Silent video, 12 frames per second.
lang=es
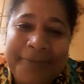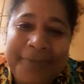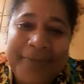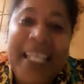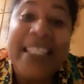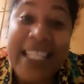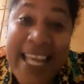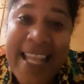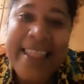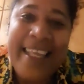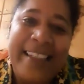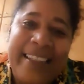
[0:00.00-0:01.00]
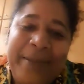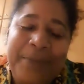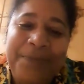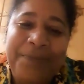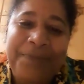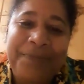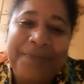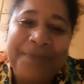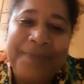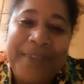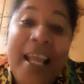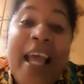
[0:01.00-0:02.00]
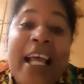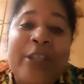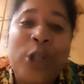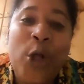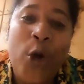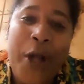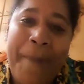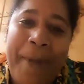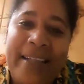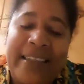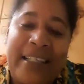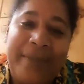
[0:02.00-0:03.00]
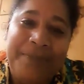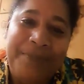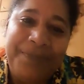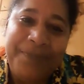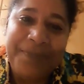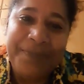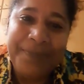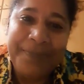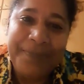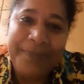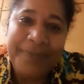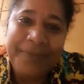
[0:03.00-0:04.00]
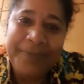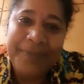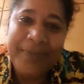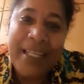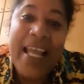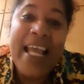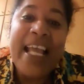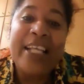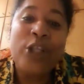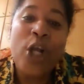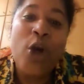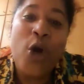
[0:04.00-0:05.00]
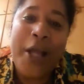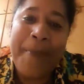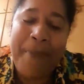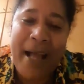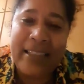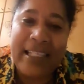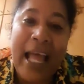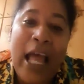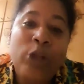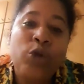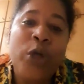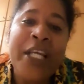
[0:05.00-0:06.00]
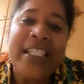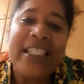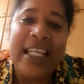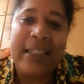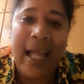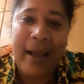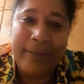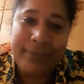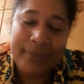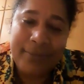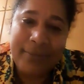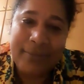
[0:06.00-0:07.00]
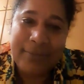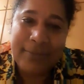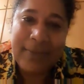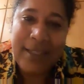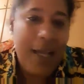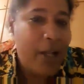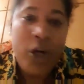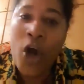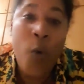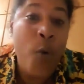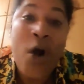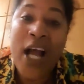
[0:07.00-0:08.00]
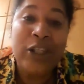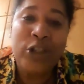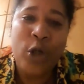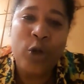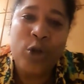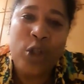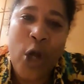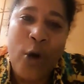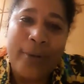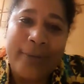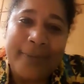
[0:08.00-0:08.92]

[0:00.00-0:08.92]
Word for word: ¿Entiendes? Eso es lo que pasa. Eso es lo que pasa. Tú incitas, no buscas solución.